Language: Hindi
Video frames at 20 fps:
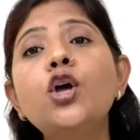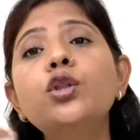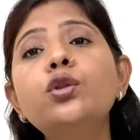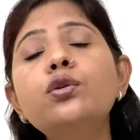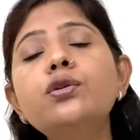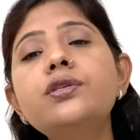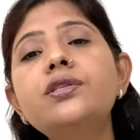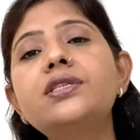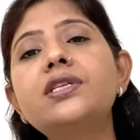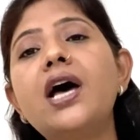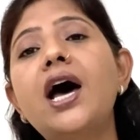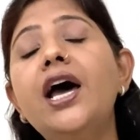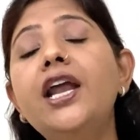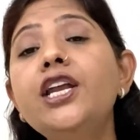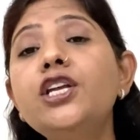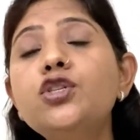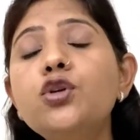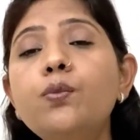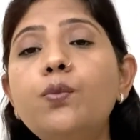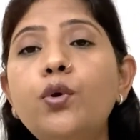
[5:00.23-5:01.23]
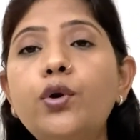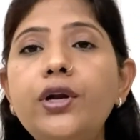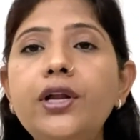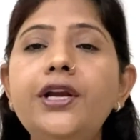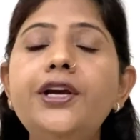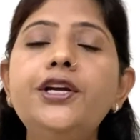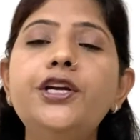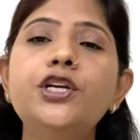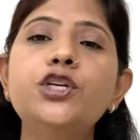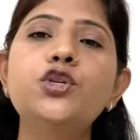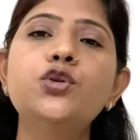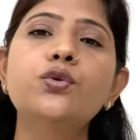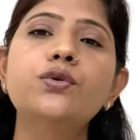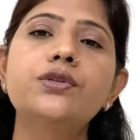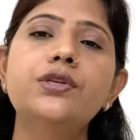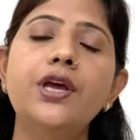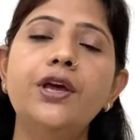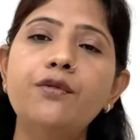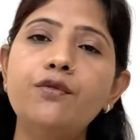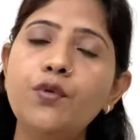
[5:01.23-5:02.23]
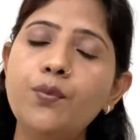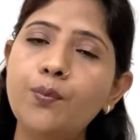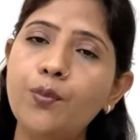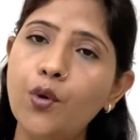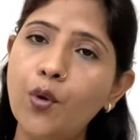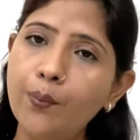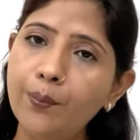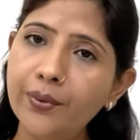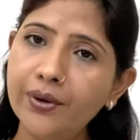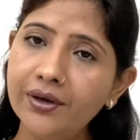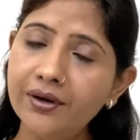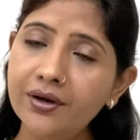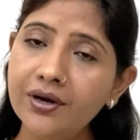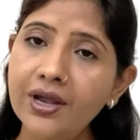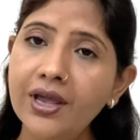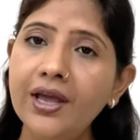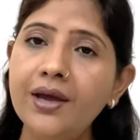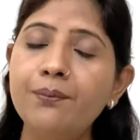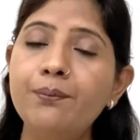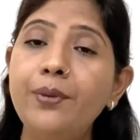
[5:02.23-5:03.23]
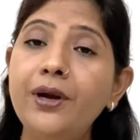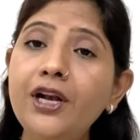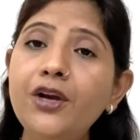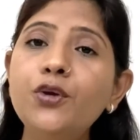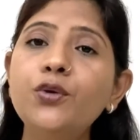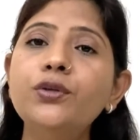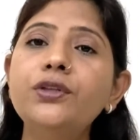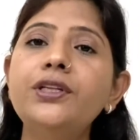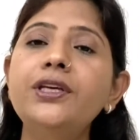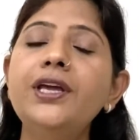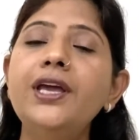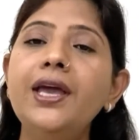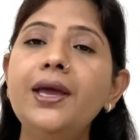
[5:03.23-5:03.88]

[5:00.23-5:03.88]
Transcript: तो सारी जो बॉडीली टिश्यूज हैं वो प्रॉपर बिल्ड होती